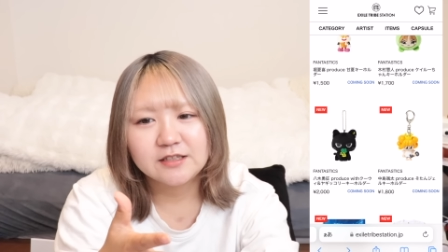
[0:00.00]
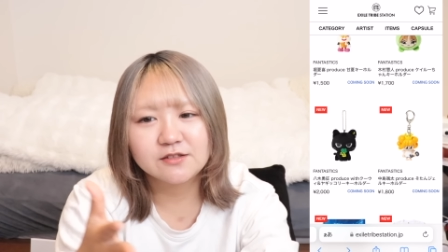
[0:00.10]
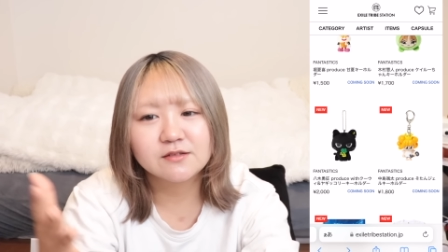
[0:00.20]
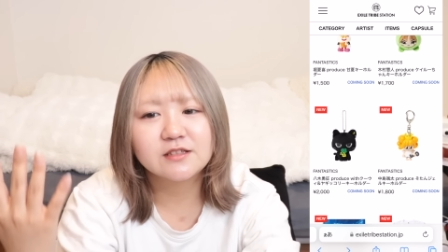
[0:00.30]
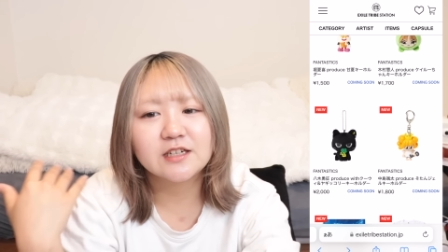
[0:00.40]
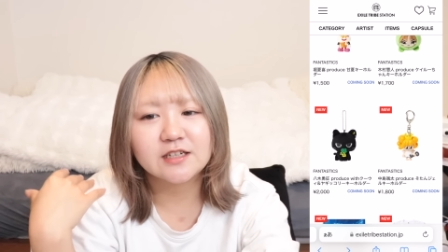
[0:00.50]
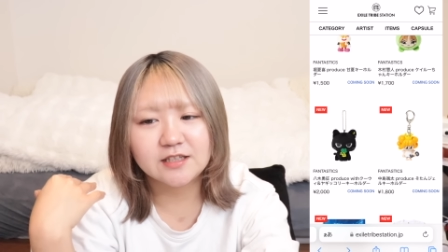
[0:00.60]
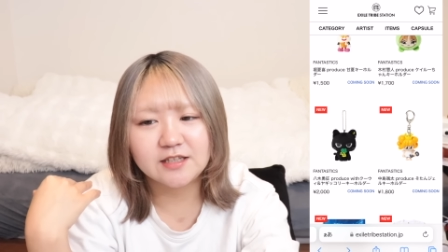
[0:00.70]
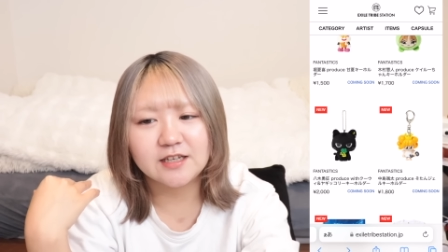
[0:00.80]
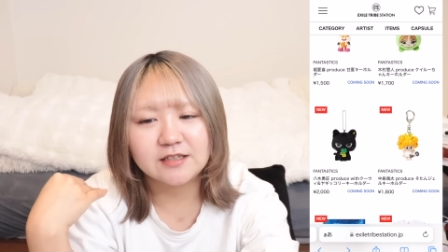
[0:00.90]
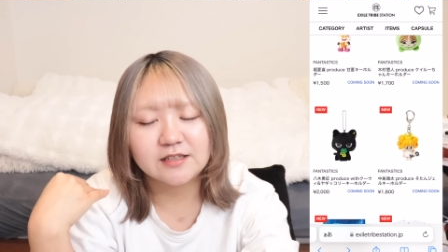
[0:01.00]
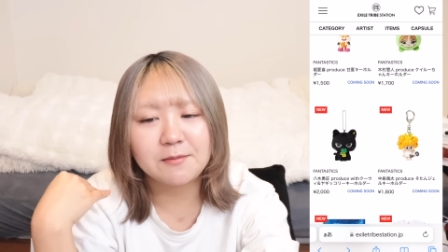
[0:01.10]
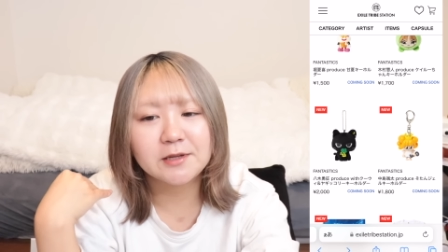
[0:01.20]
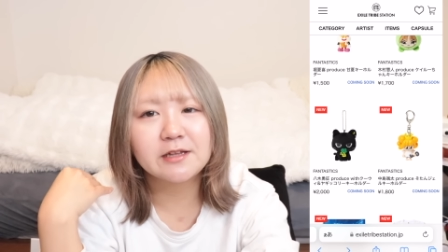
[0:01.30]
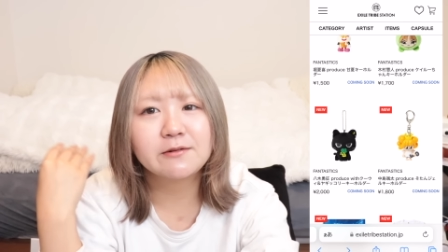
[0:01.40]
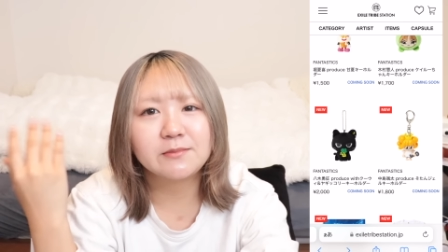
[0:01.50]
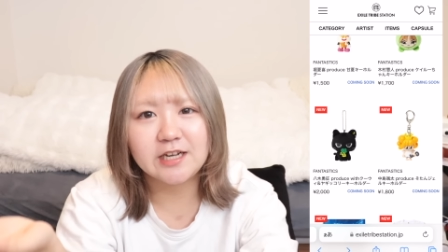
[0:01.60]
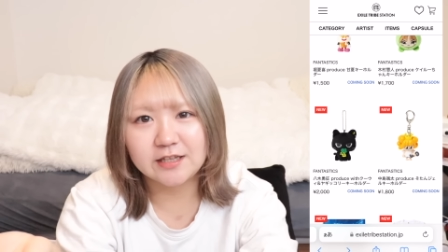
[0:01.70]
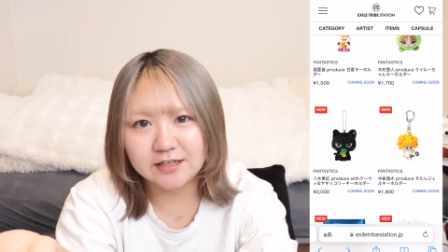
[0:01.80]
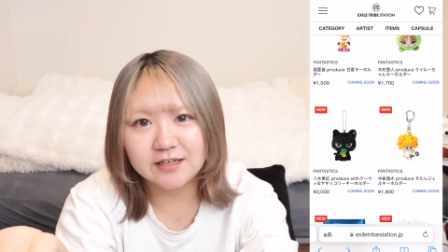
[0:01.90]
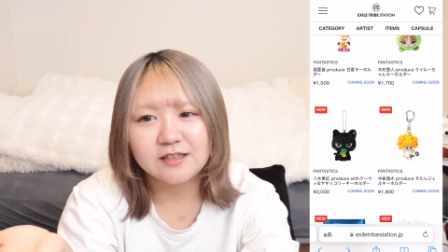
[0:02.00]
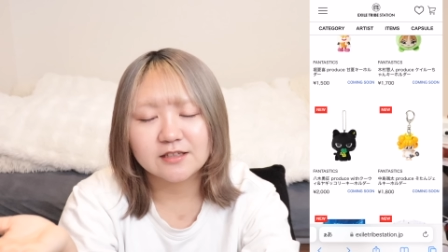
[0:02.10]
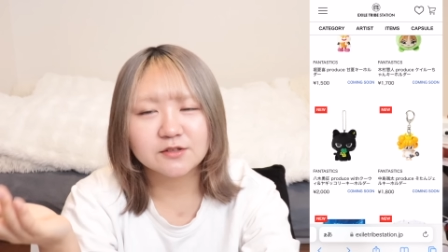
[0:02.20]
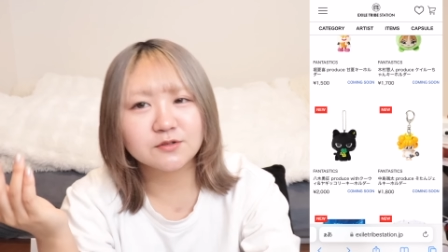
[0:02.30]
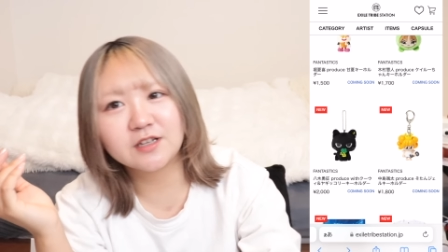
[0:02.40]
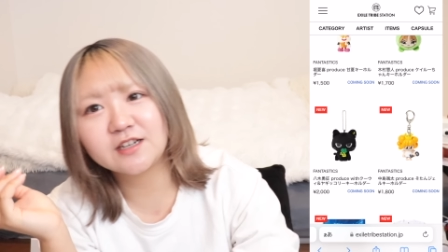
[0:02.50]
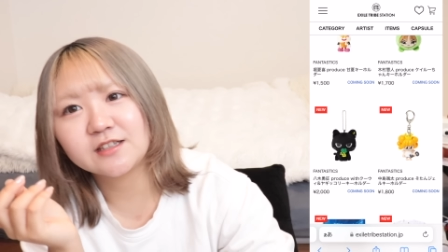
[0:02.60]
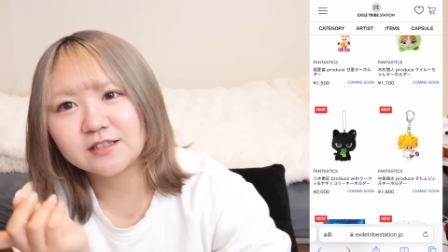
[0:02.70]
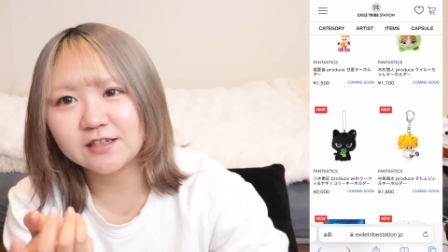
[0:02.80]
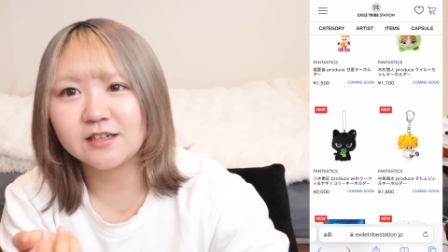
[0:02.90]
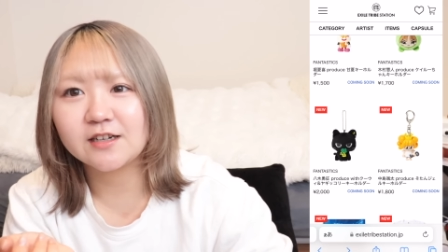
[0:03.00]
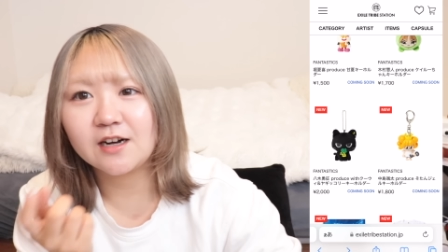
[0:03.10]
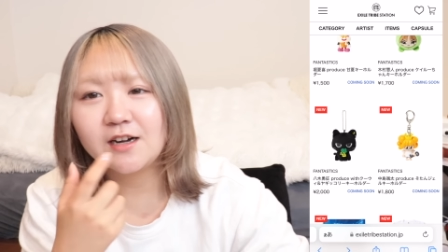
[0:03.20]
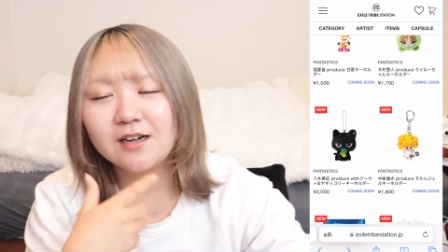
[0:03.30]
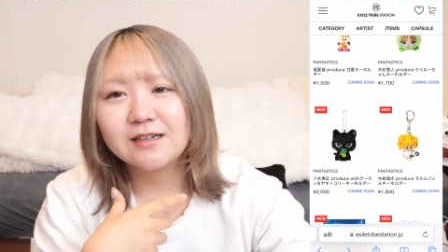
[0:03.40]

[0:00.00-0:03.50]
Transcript: 通知が来てでたまたま見れてでその中でさなんか「